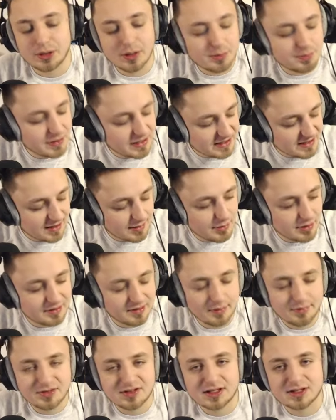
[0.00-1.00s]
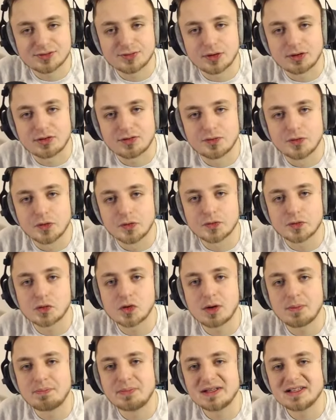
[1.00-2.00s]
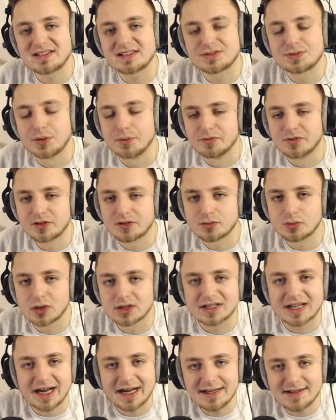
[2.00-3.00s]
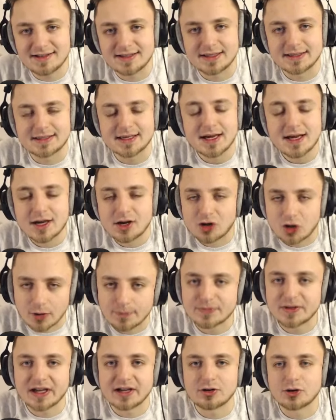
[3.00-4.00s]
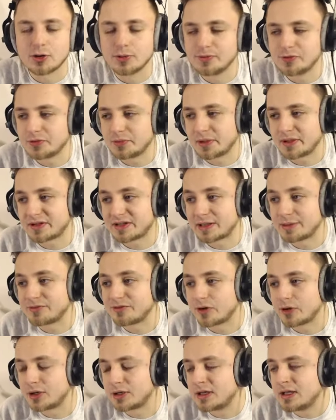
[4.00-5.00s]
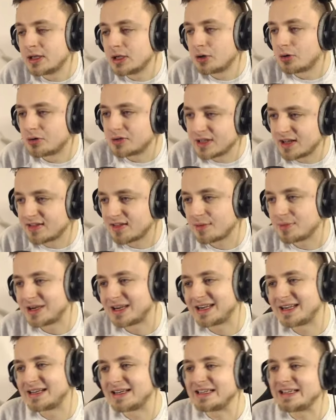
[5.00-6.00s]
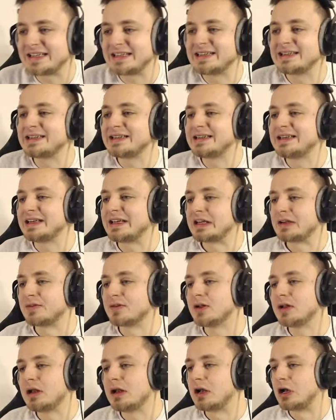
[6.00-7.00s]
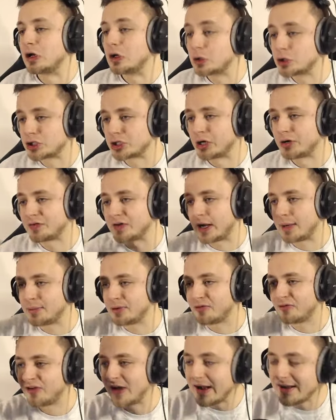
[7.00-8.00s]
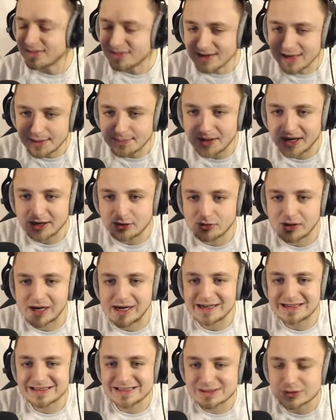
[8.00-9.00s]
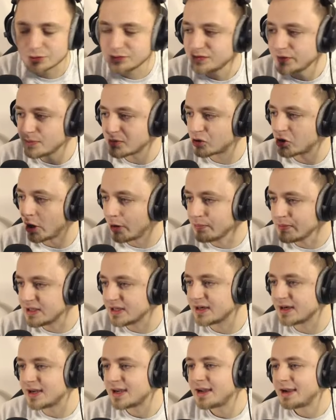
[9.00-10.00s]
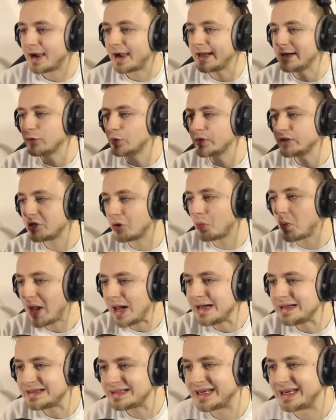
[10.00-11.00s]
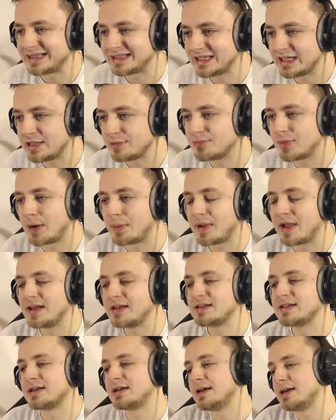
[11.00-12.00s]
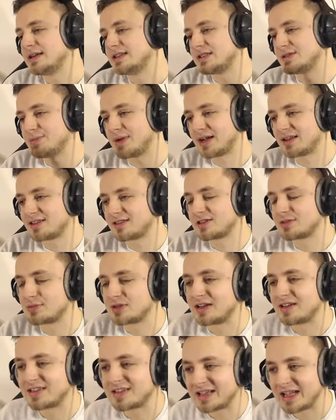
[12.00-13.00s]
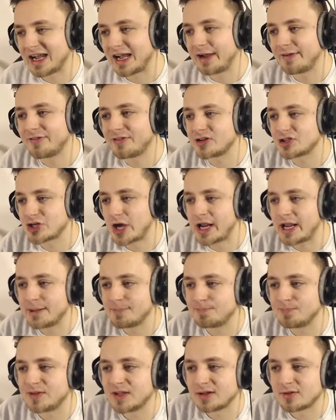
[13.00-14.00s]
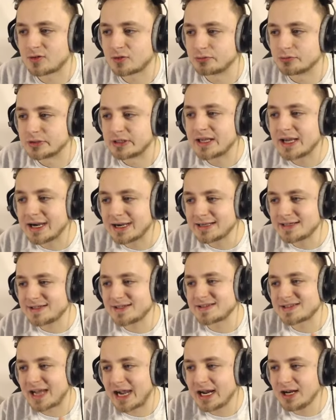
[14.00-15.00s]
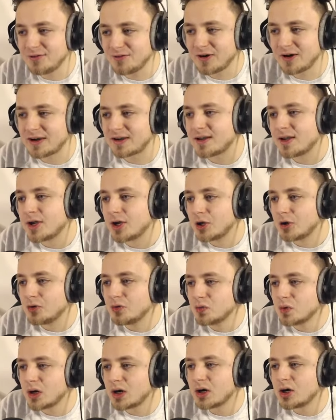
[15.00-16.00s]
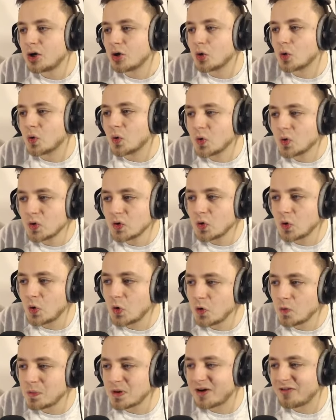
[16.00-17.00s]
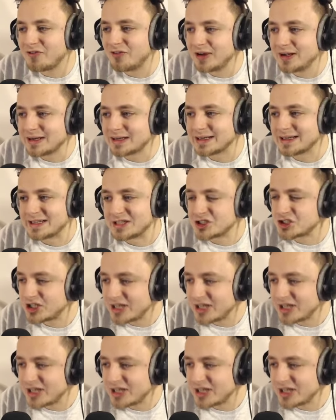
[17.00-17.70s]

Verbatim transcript: Äh, bin ich einmal samstags von 12 Uhr bis 15.30 Uhr. Kommt gerne rum, würde mich extrem freuen. Und jetzt aber rein in die Evolution-Aufgabe. Fels in der Brandung heißt es und wir bekommen hier eine Winter Wildcard eben am Ende. Sie macht es zumindest grafisch eben dazu. Hier heißt es einfach nur unüberwindlich.